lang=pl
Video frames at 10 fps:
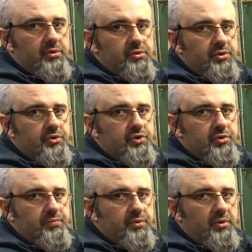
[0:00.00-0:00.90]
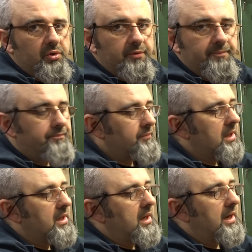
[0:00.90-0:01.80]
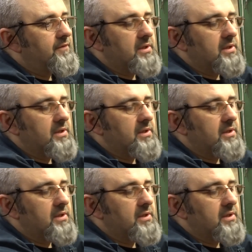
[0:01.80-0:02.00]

dosyć szybko, a w